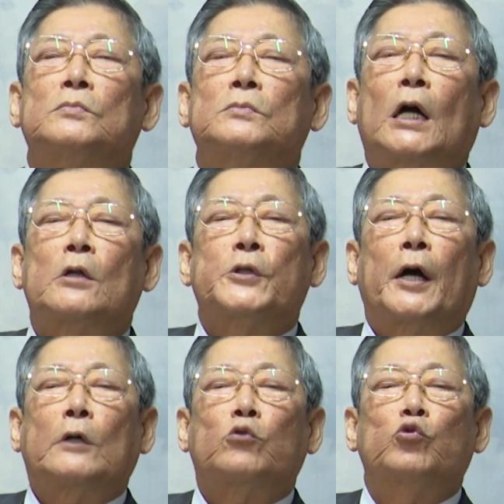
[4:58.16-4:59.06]
나는
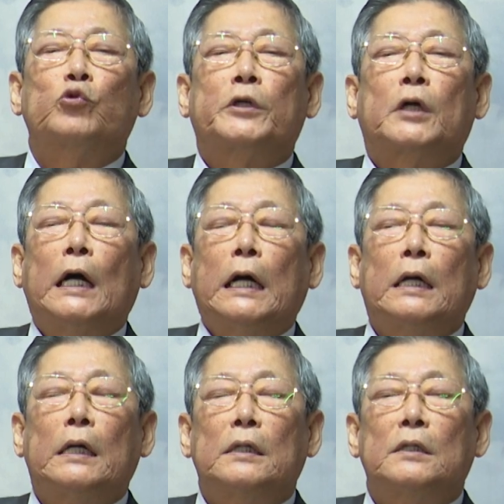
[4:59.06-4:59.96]
내가 누구니까
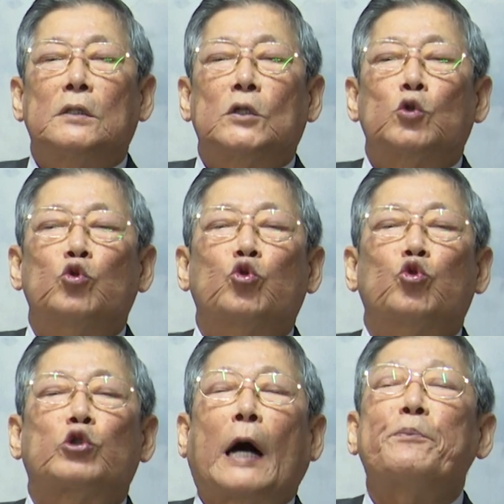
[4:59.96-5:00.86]

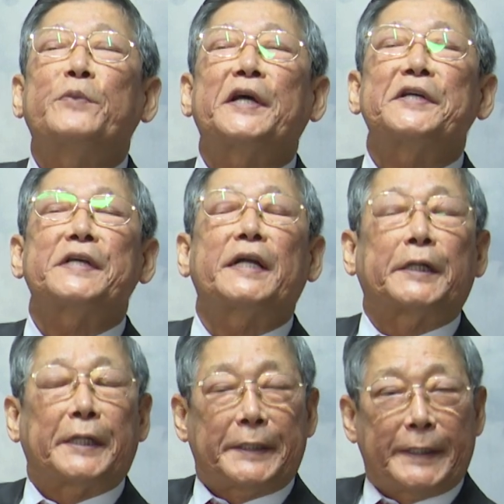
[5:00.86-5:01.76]
누구답게
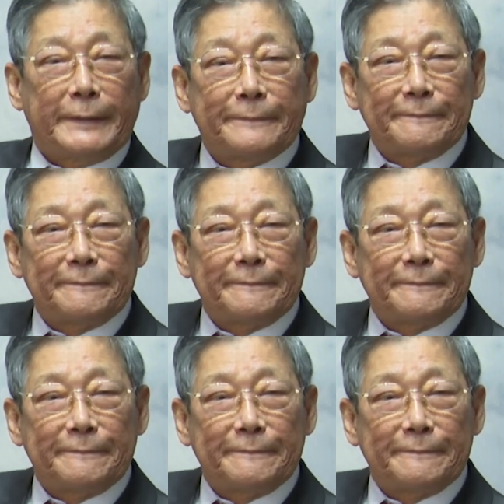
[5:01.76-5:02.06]
살아야 되겠다.